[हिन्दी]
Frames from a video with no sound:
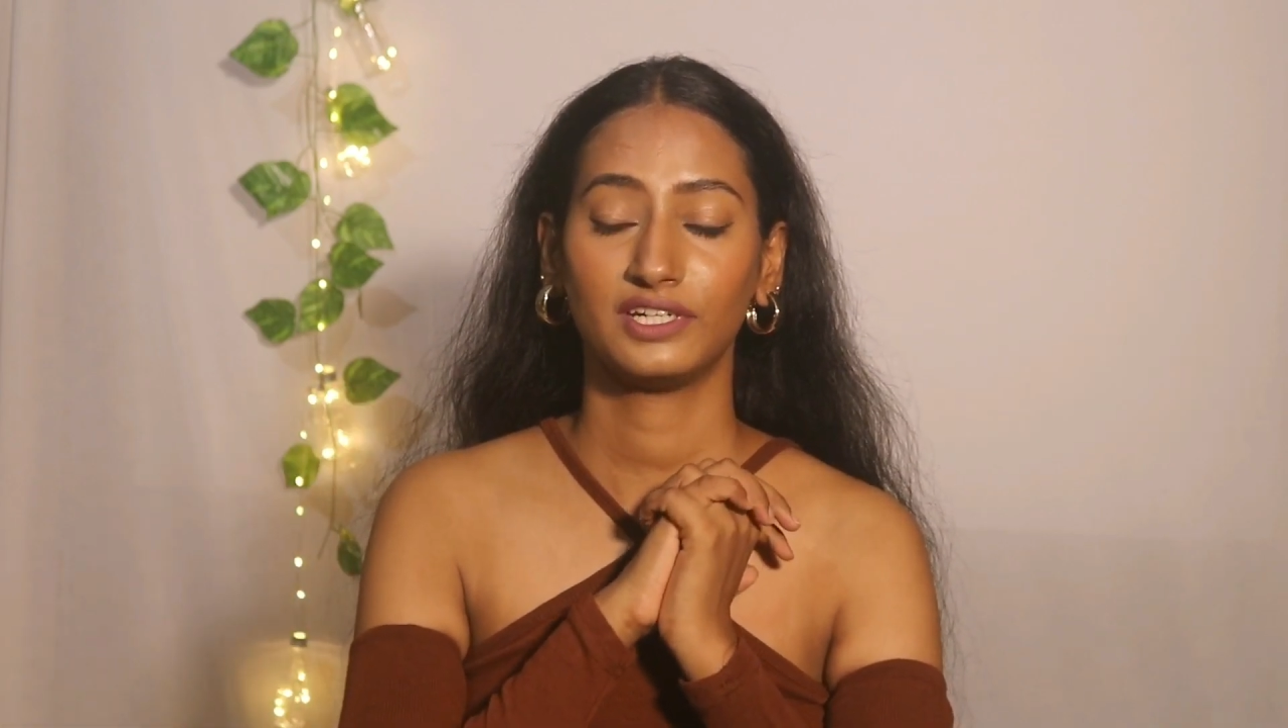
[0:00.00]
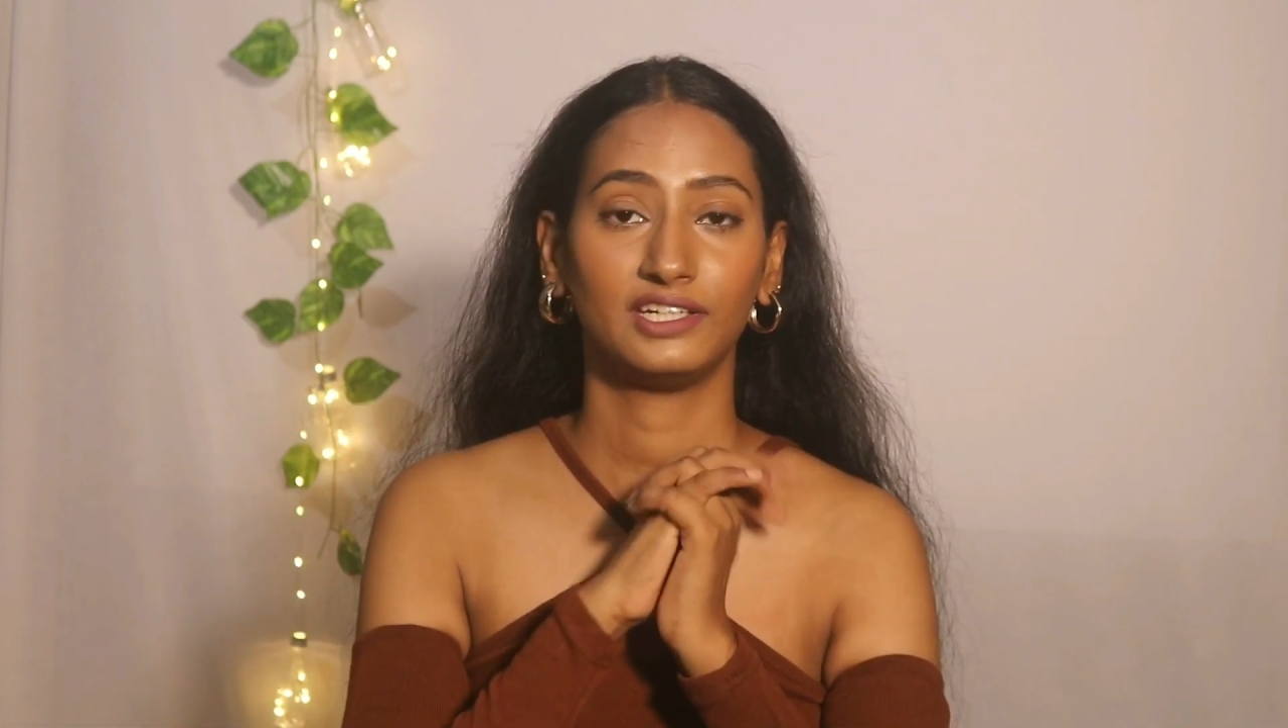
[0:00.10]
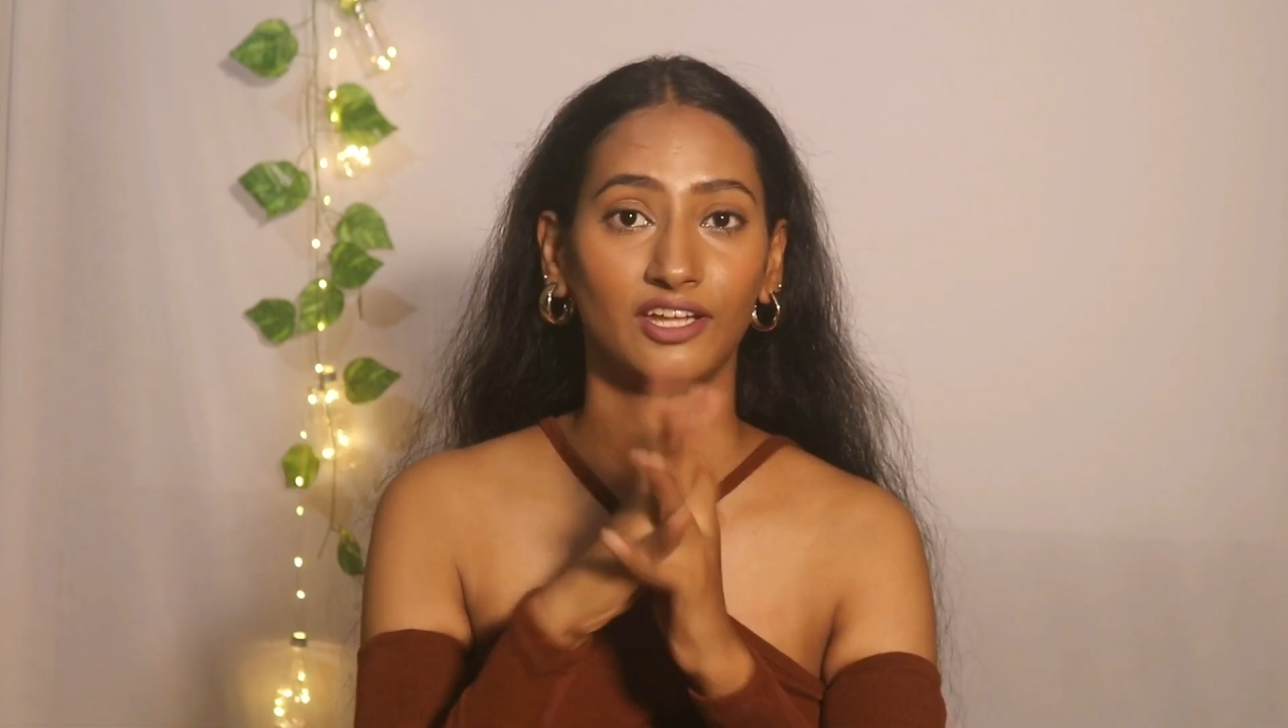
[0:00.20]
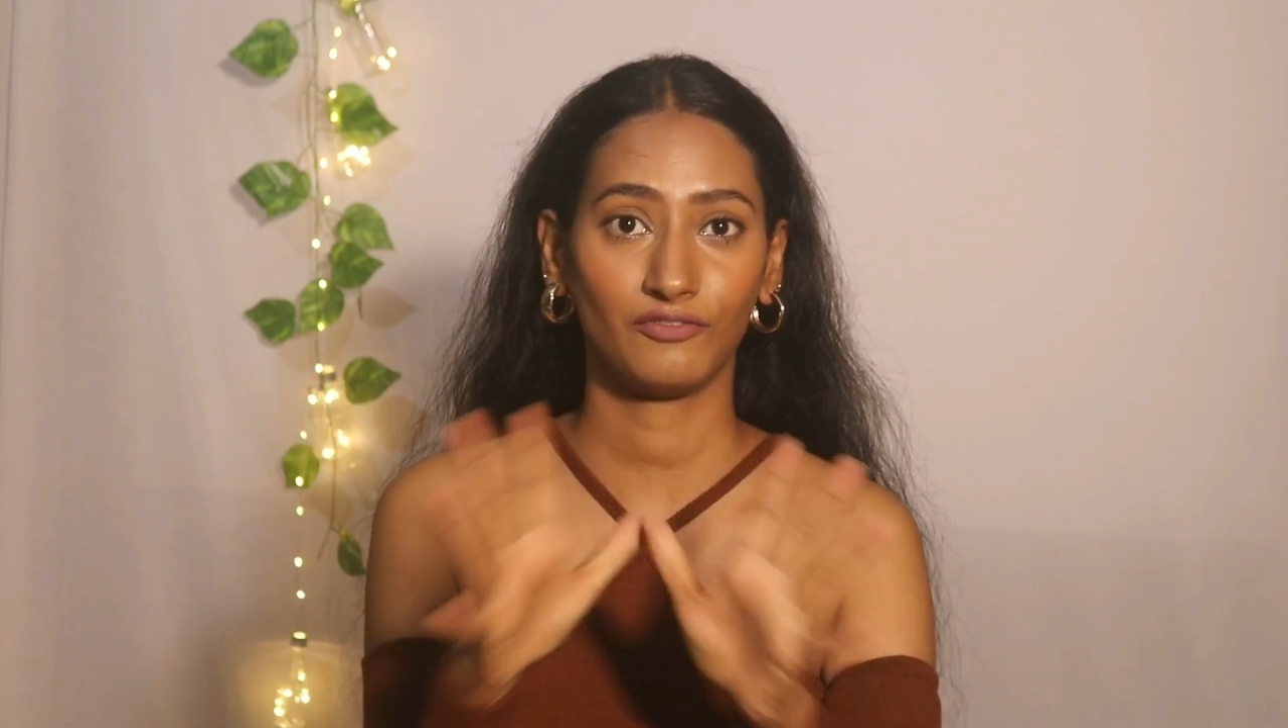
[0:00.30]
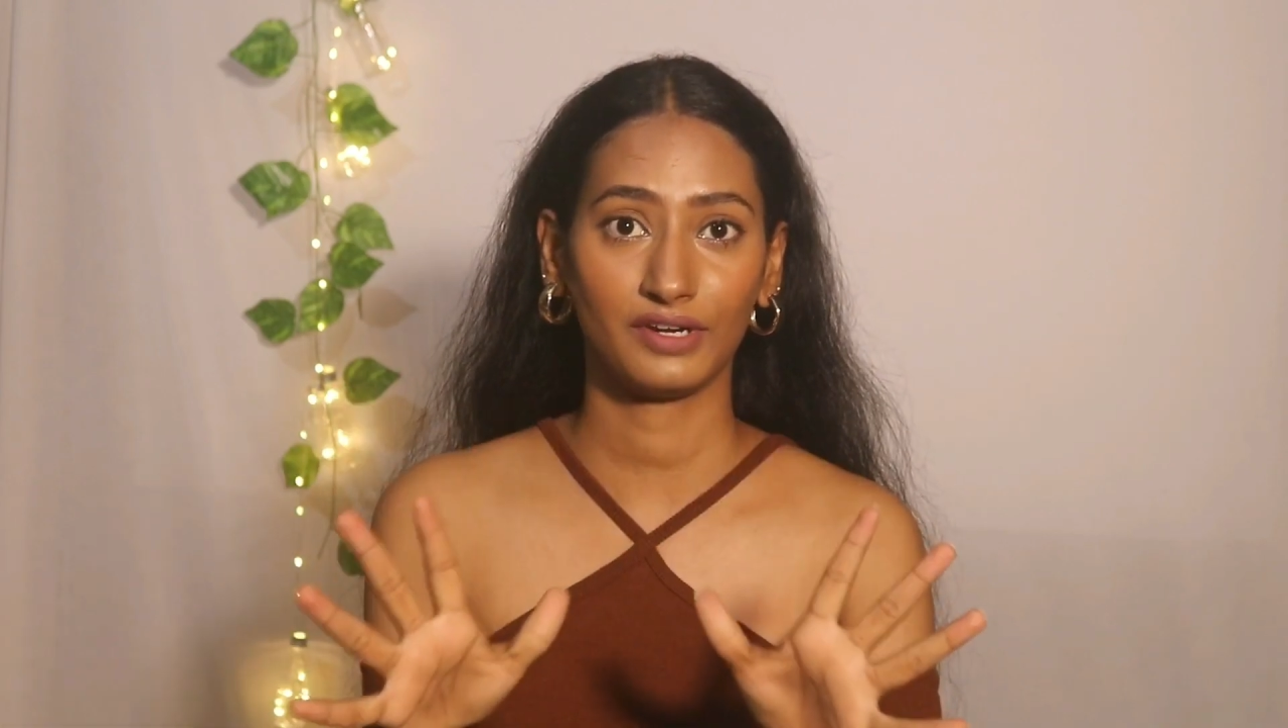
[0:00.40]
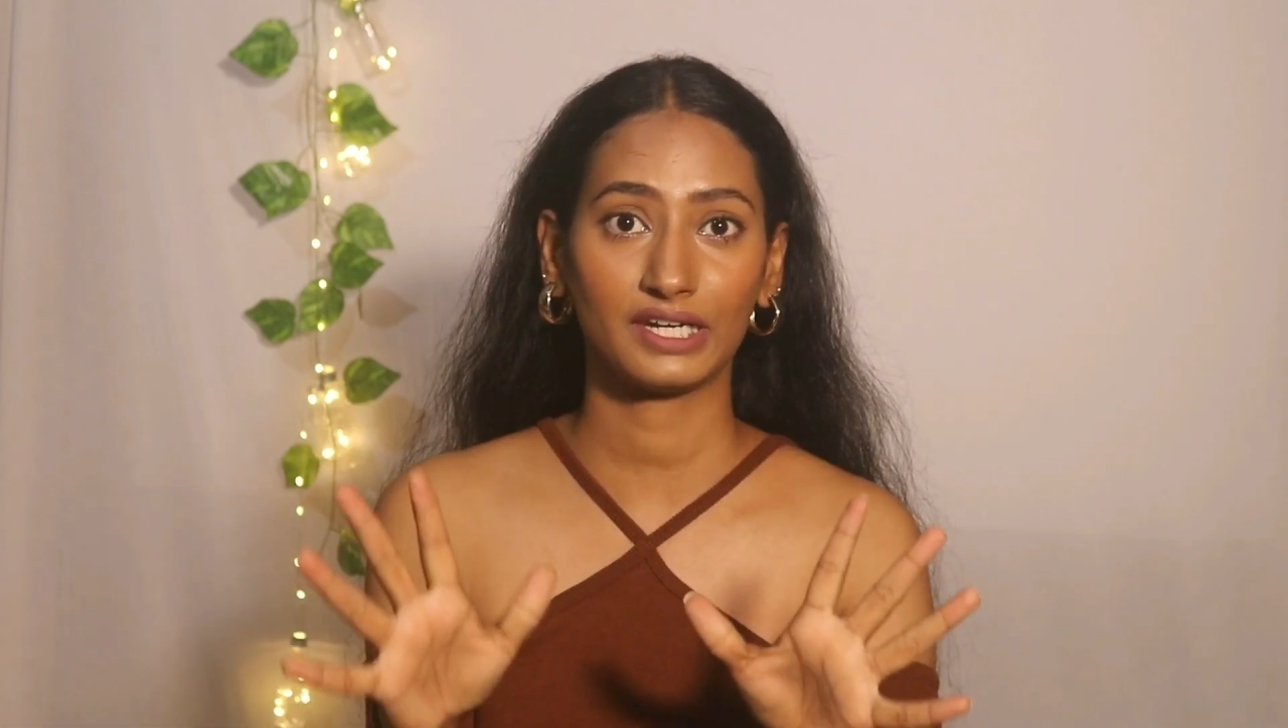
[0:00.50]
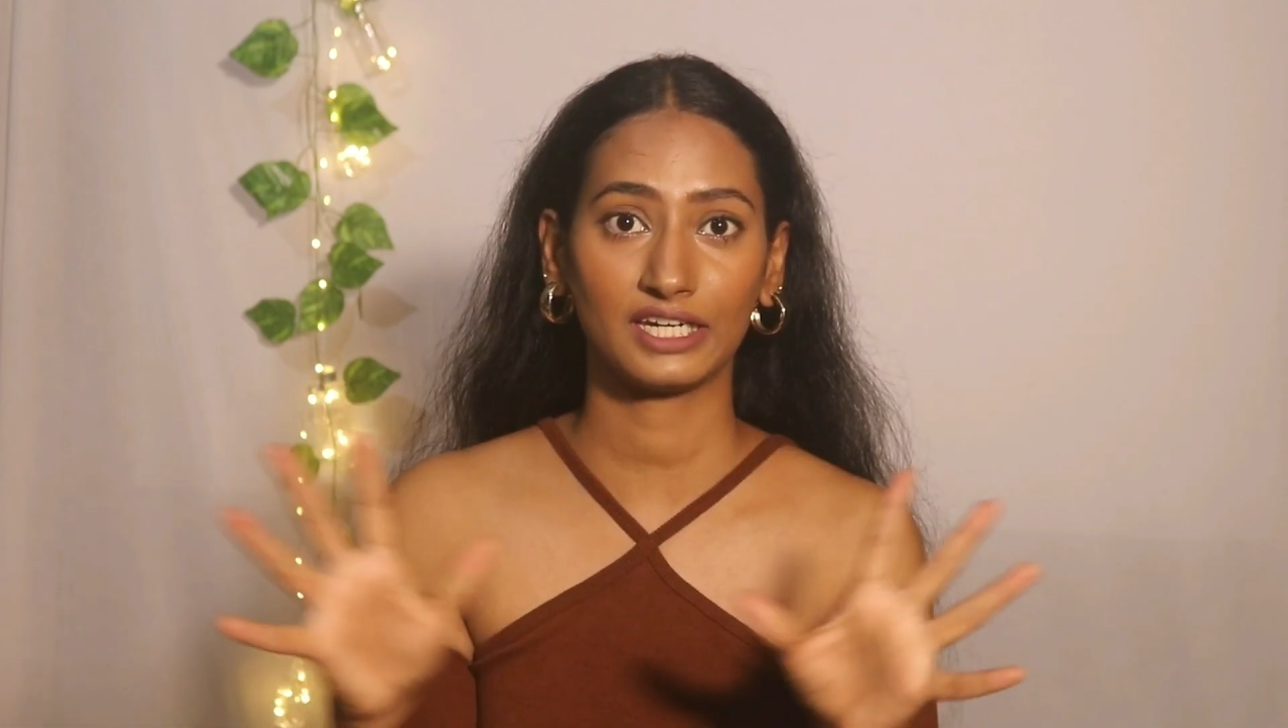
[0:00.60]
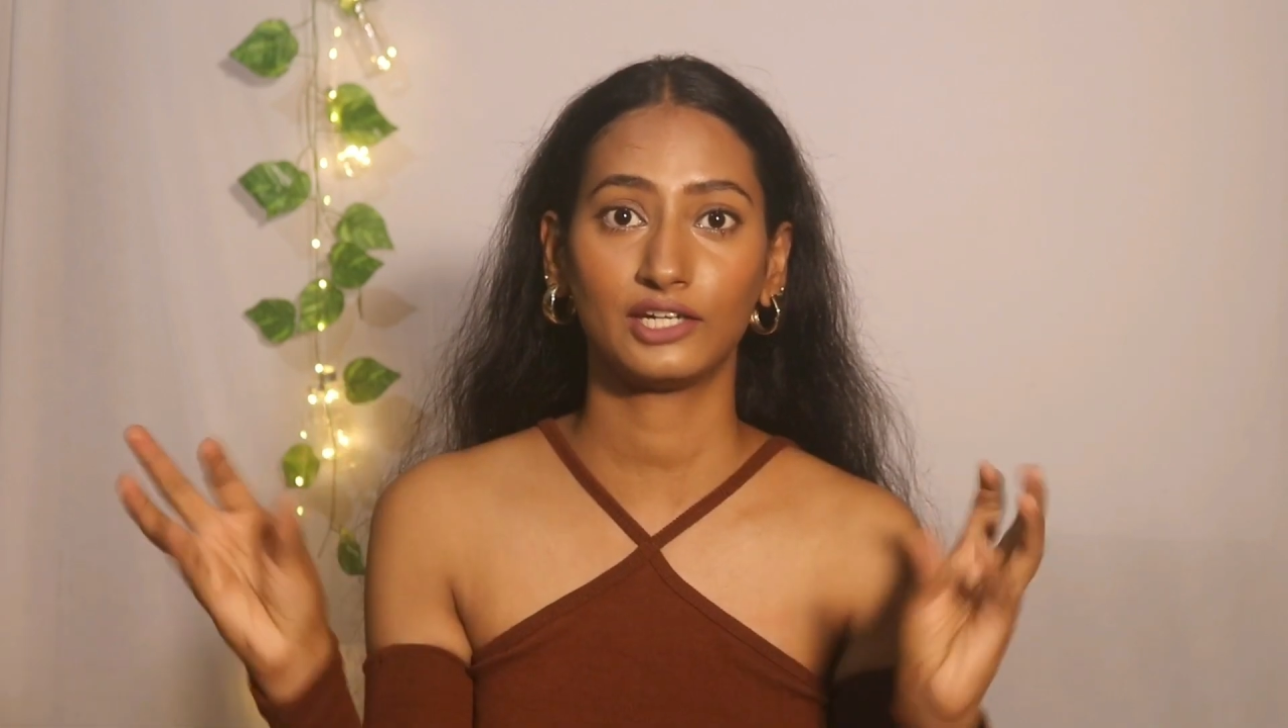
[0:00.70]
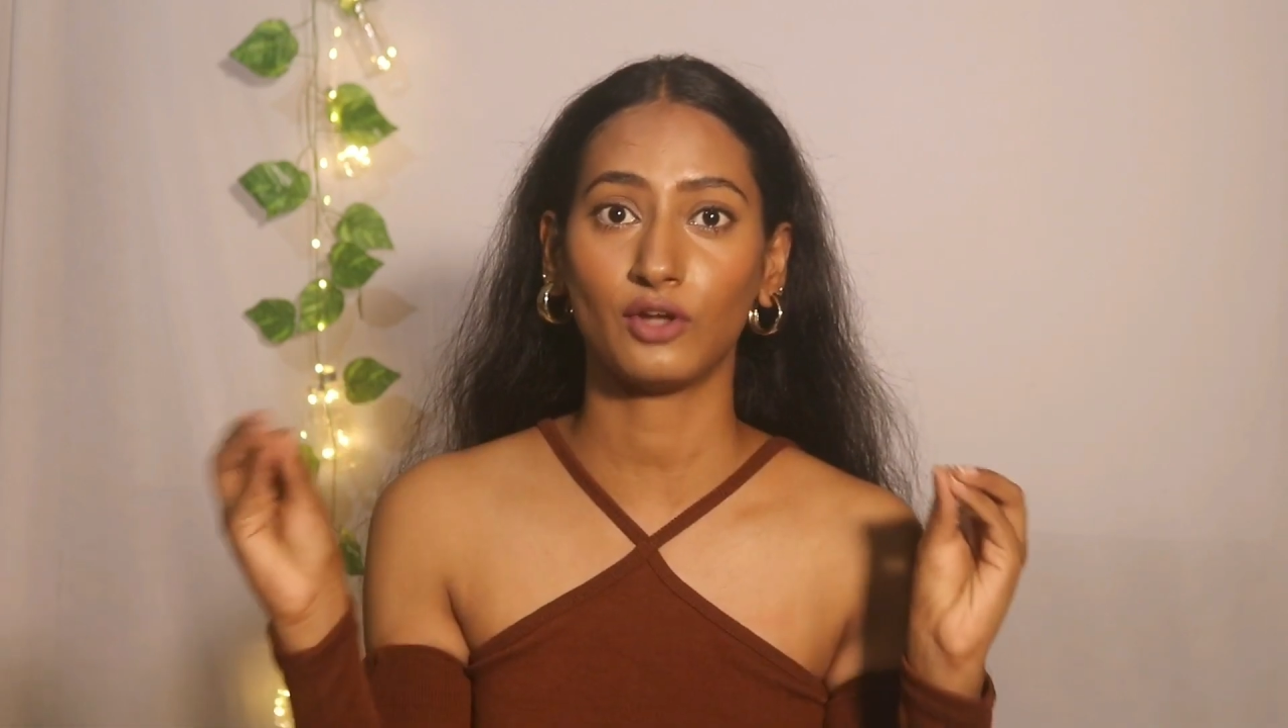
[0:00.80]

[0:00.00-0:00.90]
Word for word: डेफिनेटली